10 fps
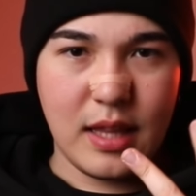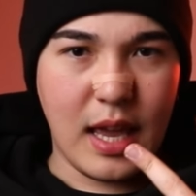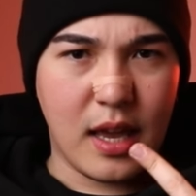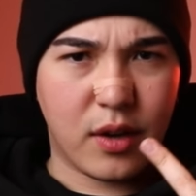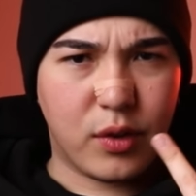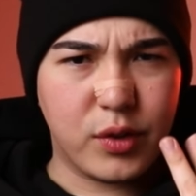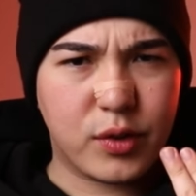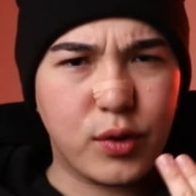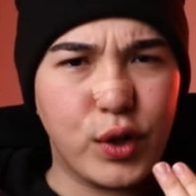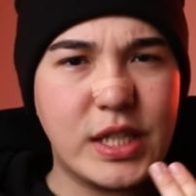でこ
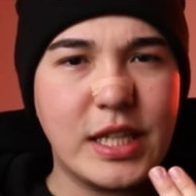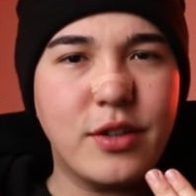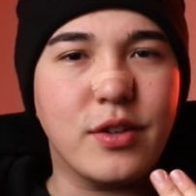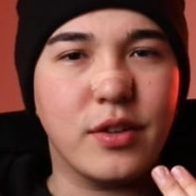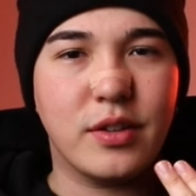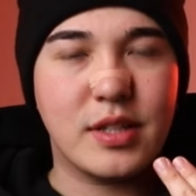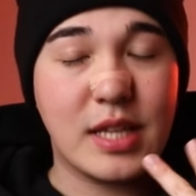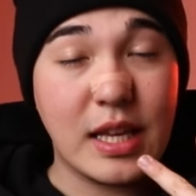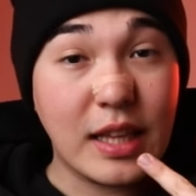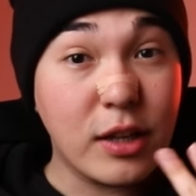の閉じる
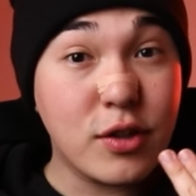声帯